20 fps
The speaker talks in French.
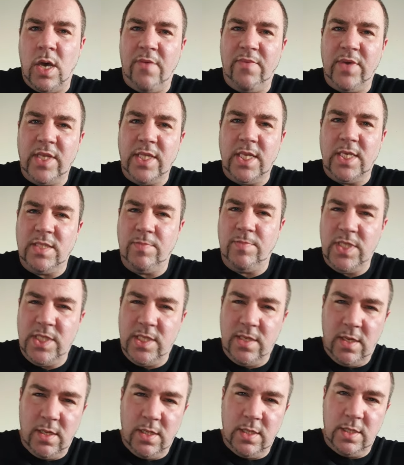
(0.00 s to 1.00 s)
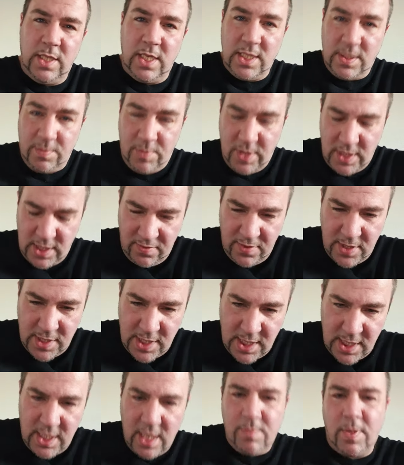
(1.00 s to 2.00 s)
avec des,
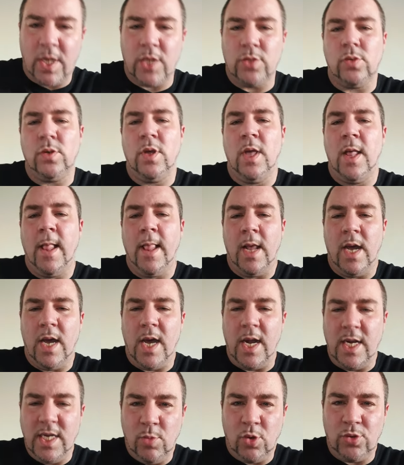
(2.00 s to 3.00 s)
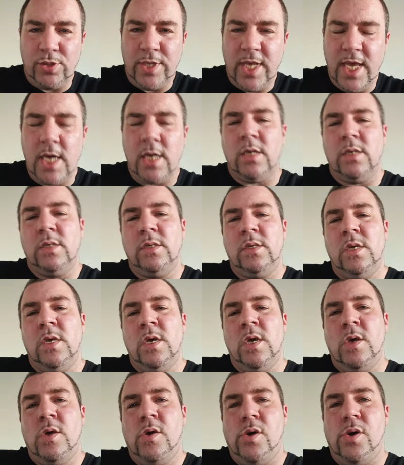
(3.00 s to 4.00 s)
spécificités alimentaires
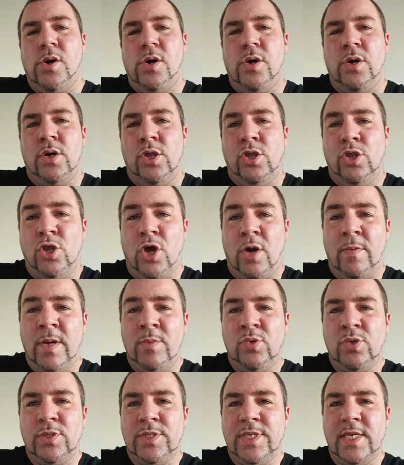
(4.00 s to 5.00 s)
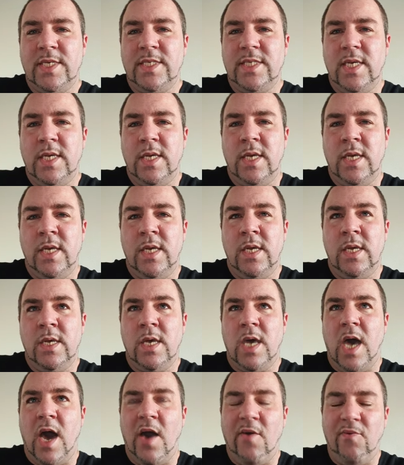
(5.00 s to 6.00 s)
euh, normalement, ça, c'est
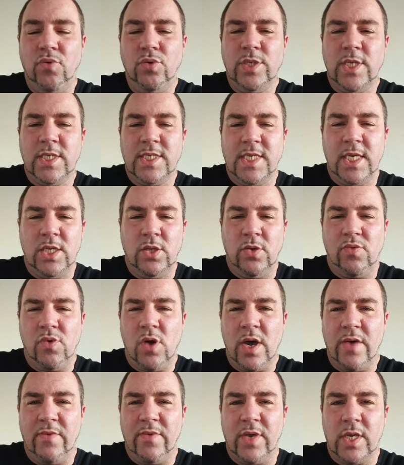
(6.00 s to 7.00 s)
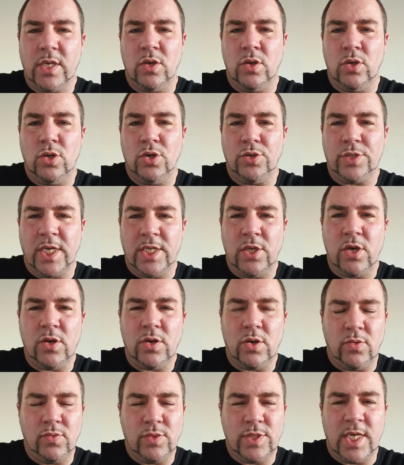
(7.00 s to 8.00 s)
à vous d'essayer de voir avec euh, le traiteur
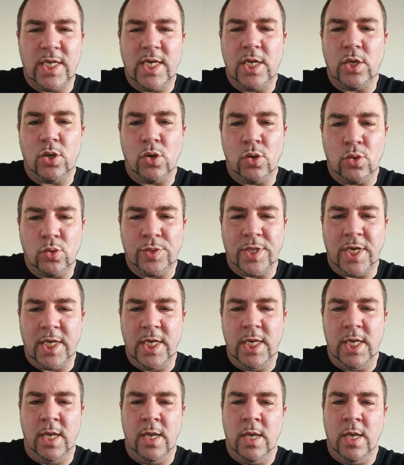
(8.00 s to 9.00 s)
quand vous allez le rencontrer.